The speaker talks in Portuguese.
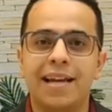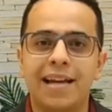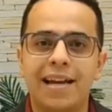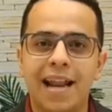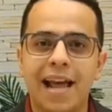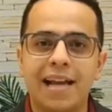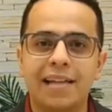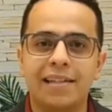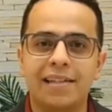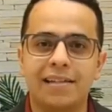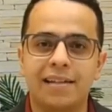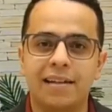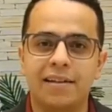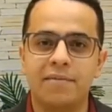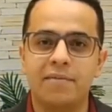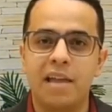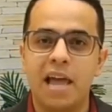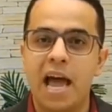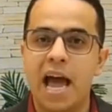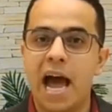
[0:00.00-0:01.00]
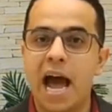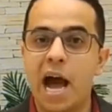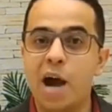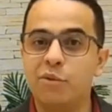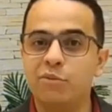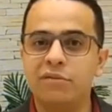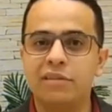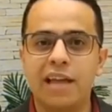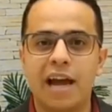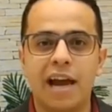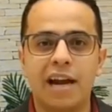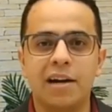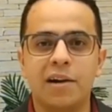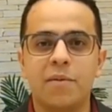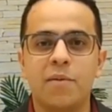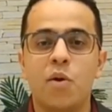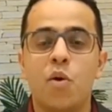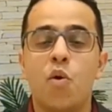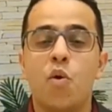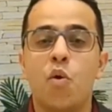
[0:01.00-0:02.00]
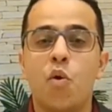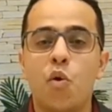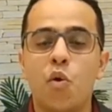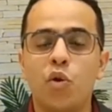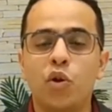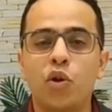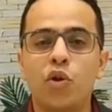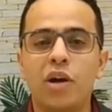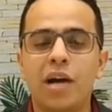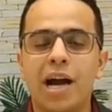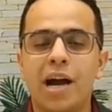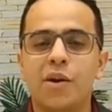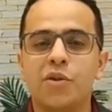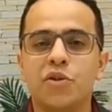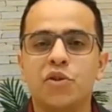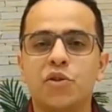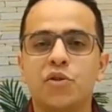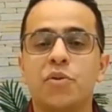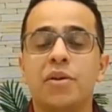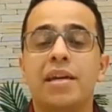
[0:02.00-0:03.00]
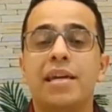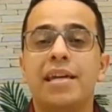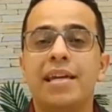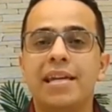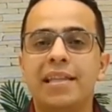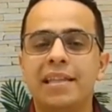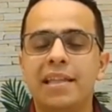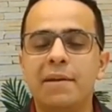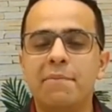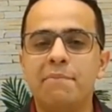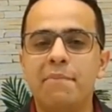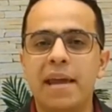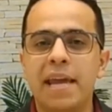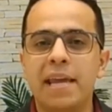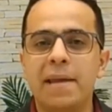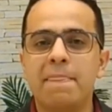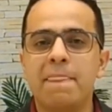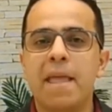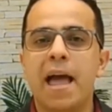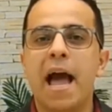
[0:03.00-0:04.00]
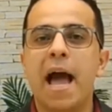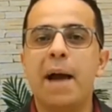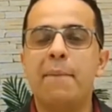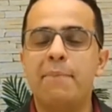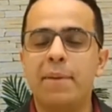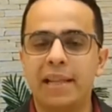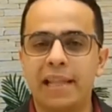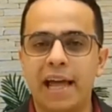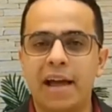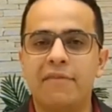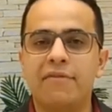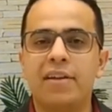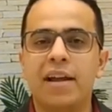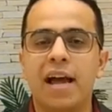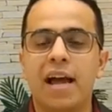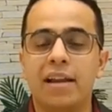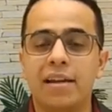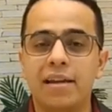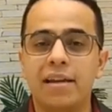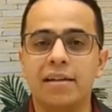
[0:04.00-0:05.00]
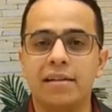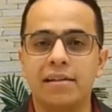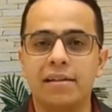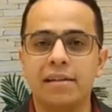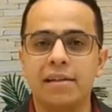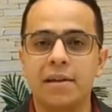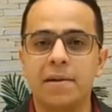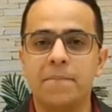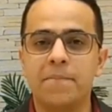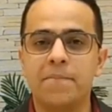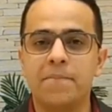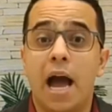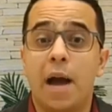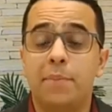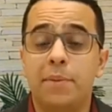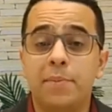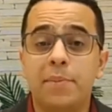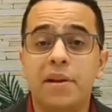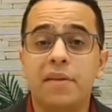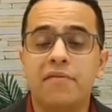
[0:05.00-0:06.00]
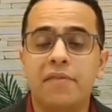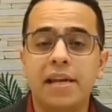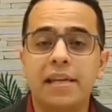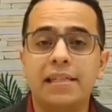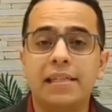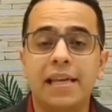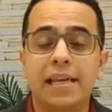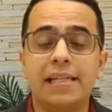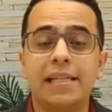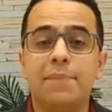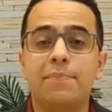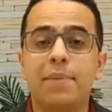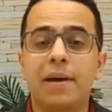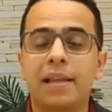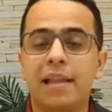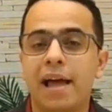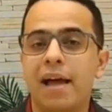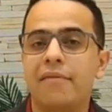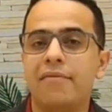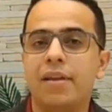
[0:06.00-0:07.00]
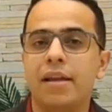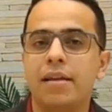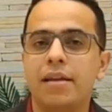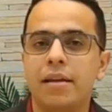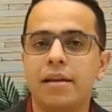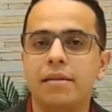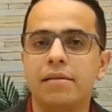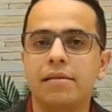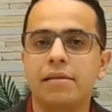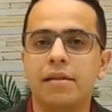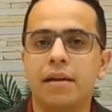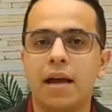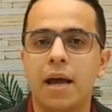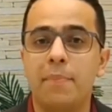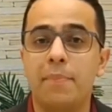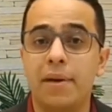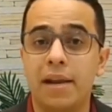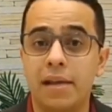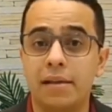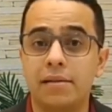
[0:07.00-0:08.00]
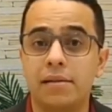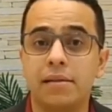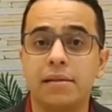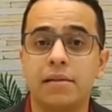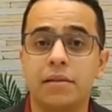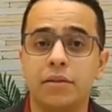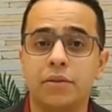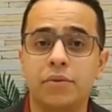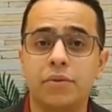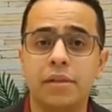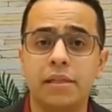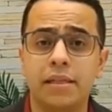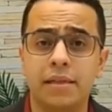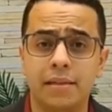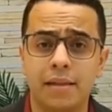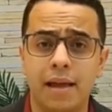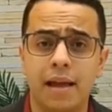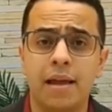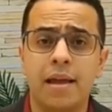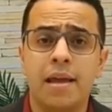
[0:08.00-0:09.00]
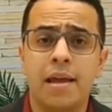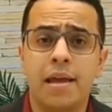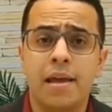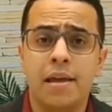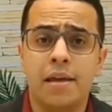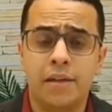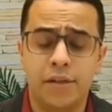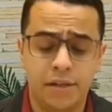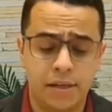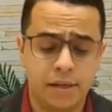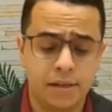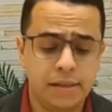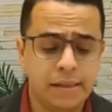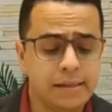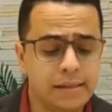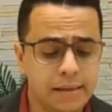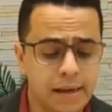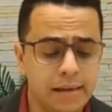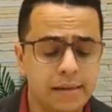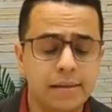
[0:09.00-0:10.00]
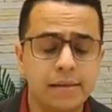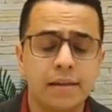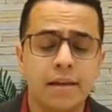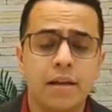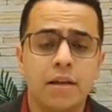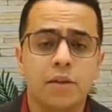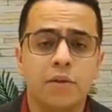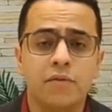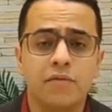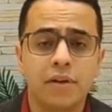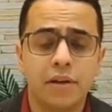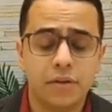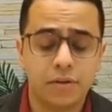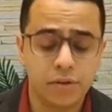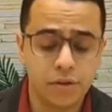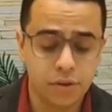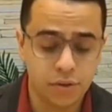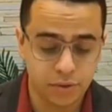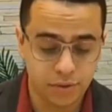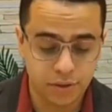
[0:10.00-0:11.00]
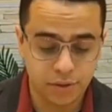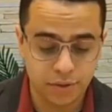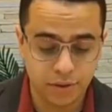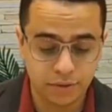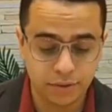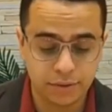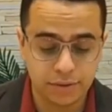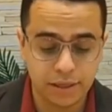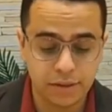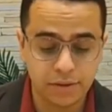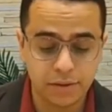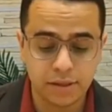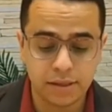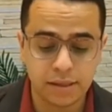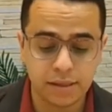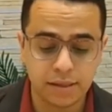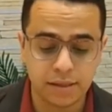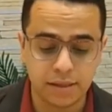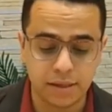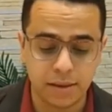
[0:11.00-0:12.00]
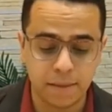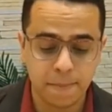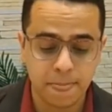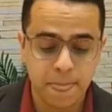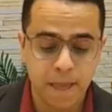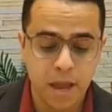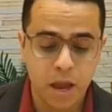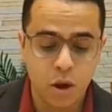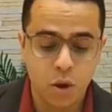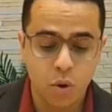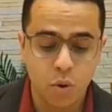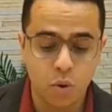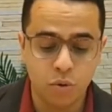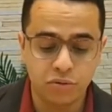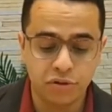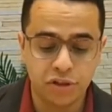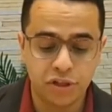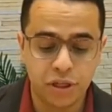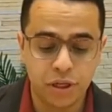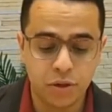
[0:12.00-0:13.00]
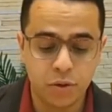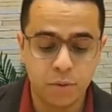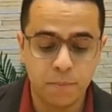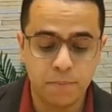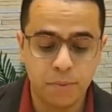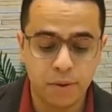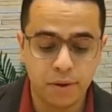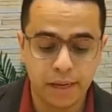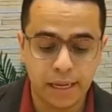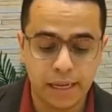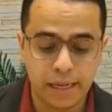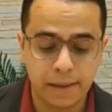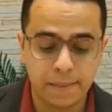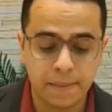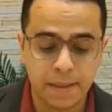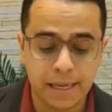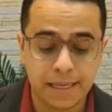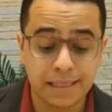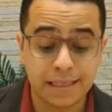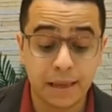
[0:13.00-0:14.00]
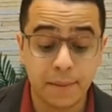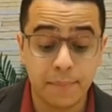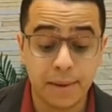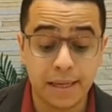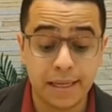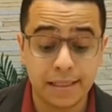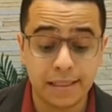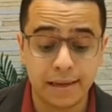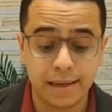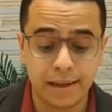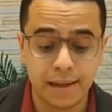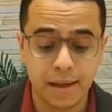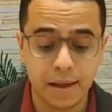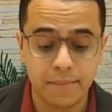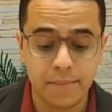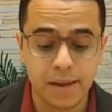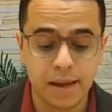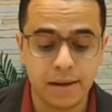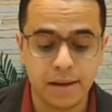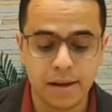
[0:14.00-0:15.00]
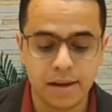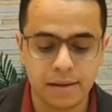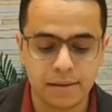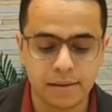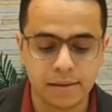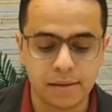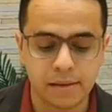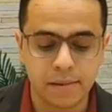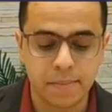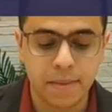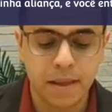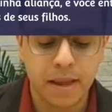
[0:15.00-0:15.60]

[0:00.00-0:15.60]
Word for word: graça, altar, holocausto e também a palavra aliança. A primeira vez que essa palavra aliança aparece nas Escrituras está em Gênesis 6, o verso 18, quando o texto diz assim: Contigo, porém, estabelecerei a minha aliança.